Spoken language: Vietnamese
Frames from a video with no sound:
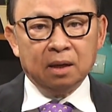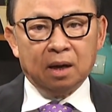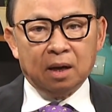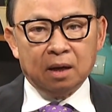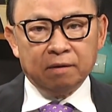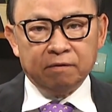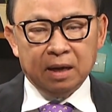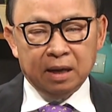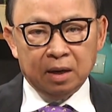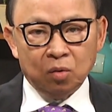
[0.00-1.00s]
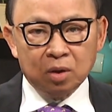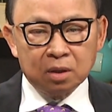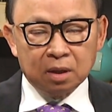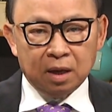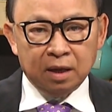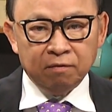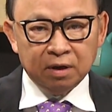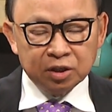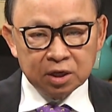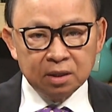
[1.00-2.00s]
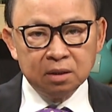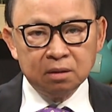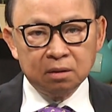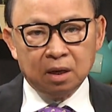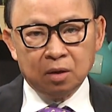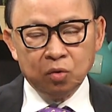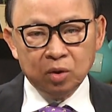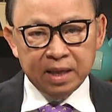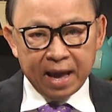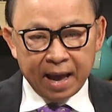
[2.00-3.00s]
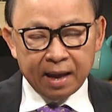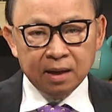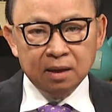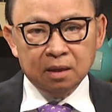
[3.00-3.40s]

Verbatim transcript: uh, về luật eviction, uh, đuổi nhà,